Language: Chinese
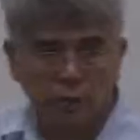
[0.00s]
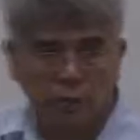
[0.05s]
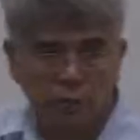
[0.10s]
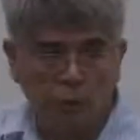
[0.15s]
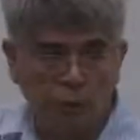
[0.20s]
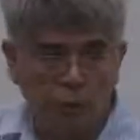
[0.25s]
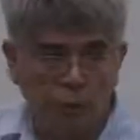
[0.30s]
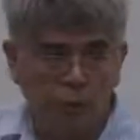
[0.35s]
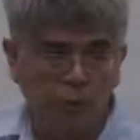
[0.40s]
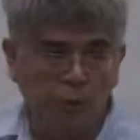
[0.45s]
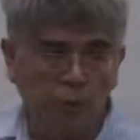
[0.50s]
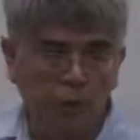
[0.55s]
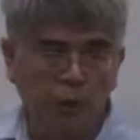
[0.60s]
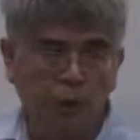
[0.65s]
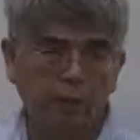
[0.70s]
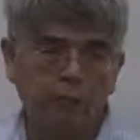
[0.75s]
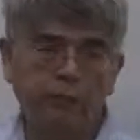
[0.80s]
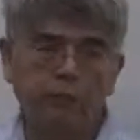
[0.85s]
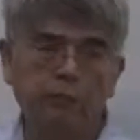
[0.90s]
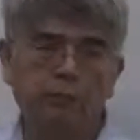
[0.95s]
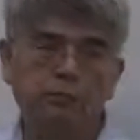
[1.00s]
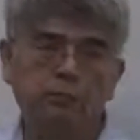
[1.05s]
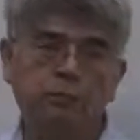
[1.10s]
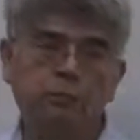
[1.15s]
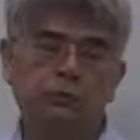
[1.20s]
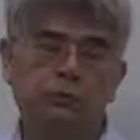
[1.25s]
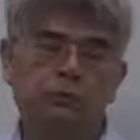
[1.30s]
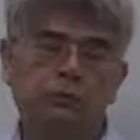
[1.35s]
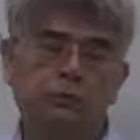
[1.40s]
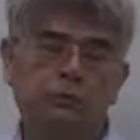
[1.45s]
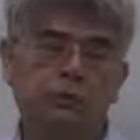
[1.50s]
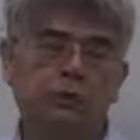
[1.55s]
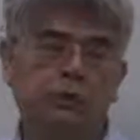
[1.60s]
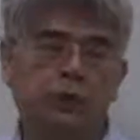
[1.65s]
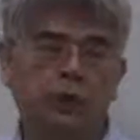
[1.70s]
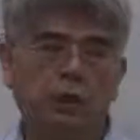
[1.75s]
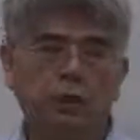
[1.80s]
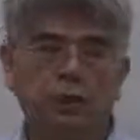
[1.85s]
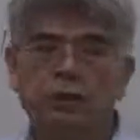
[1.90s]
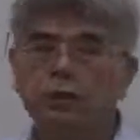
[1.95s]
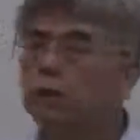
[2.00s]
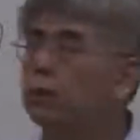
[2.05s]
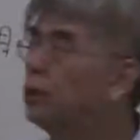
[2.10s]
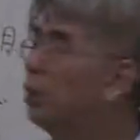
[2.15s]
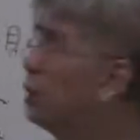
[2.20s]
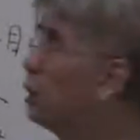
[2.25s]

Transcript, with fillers: 一步一步的这个